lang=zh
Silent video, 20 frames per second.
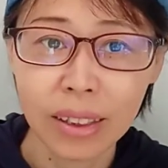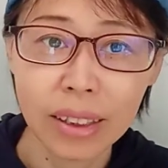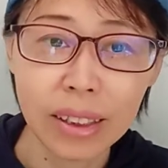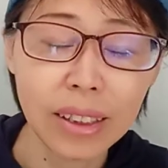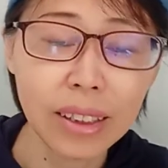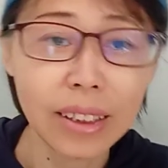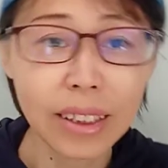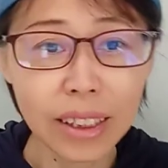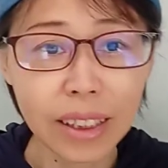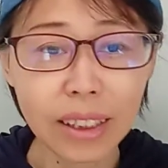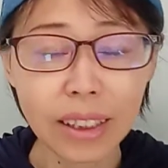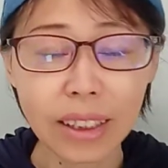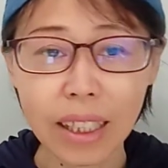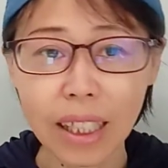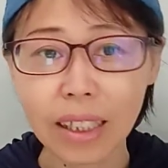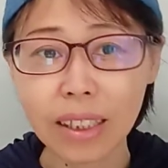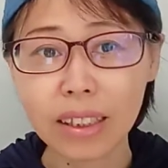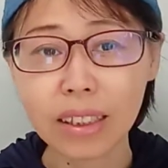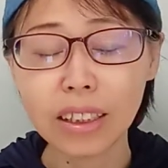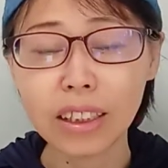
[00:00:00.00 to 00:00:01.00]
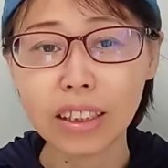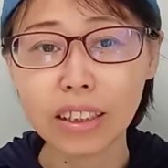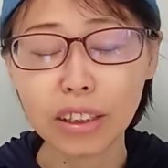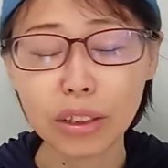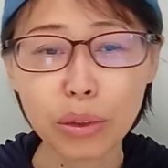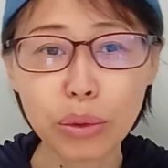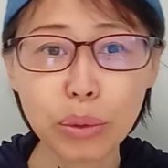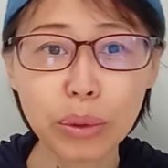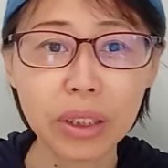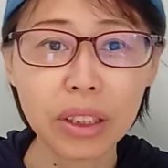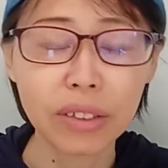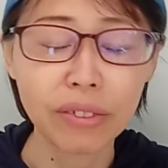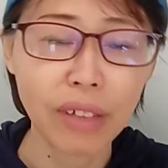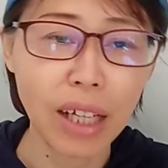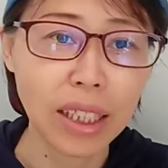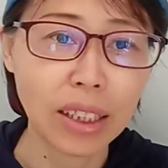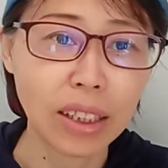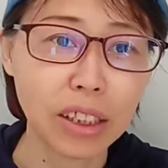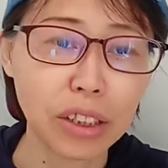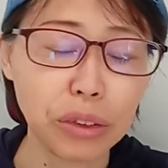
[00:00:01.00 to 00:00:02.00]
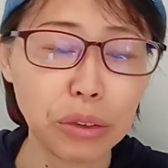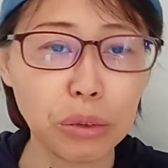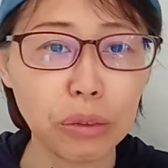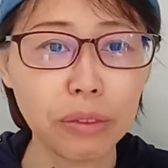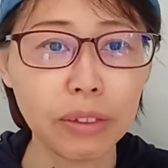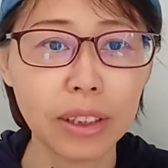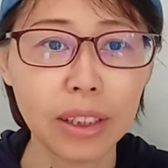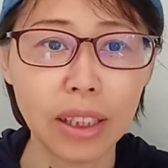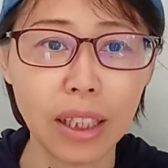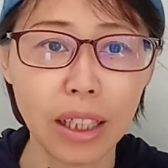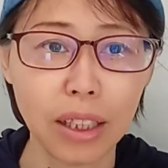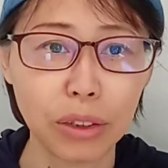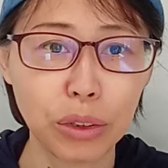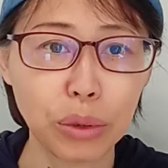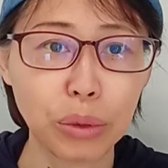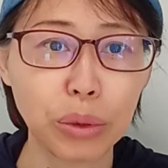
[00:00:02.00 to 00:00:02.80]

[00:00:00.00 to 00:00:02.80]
金正贤跟经纪公司发生了纠纷啊，